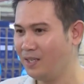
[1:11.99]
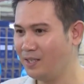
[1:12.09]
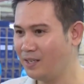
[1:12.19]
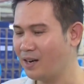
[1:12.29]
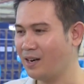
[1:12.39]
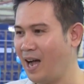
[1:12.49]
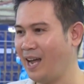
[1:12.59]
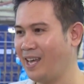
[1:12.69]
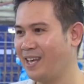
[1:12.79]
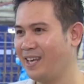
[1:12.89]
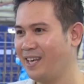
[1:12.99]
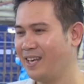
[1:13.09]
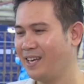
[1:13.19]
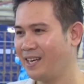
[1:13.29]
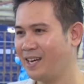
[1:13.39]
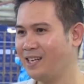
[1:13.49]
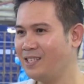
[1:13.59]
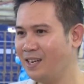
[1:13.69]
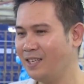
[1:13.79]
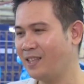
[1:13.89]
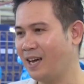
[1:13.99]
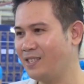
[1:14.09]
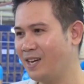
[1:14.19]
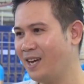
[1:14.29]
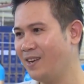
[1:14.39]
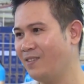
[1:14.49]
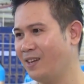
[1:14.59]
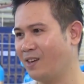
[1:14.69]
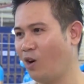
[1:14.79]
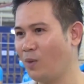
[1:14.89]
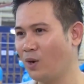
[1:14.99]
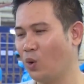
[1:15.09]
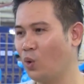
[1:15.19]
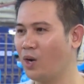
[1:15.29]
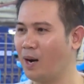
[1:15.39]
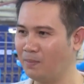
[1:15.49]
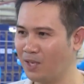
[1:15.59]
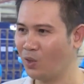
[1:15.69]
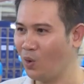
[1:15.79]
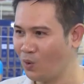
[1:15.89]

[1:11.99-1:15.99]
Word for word: Nhưng ngược lại cái giấy tái chế nó lại có một cái độ hút ẩm rất tốt,